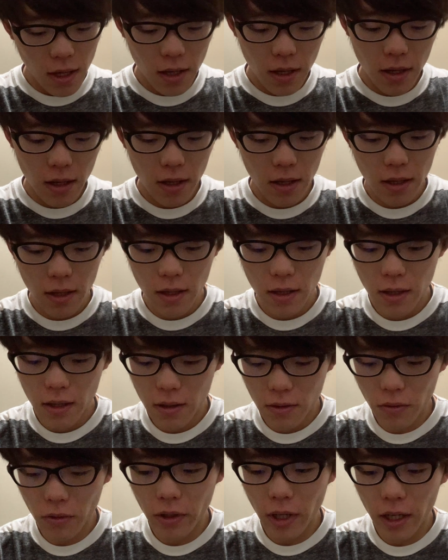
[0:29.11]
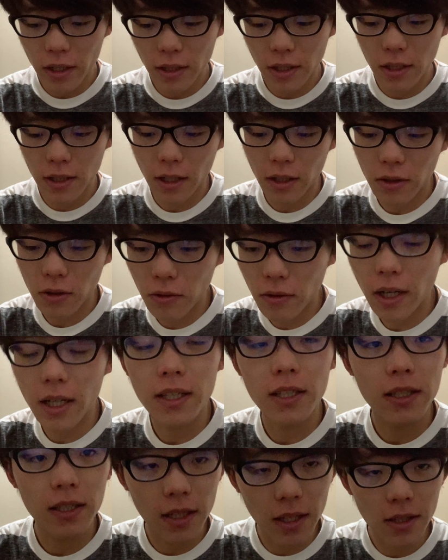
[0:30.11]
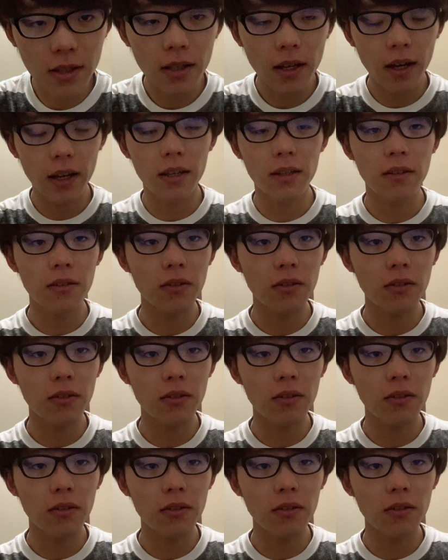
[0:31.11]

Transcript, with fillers: えー、すごいやりきったっていう感じです。はい。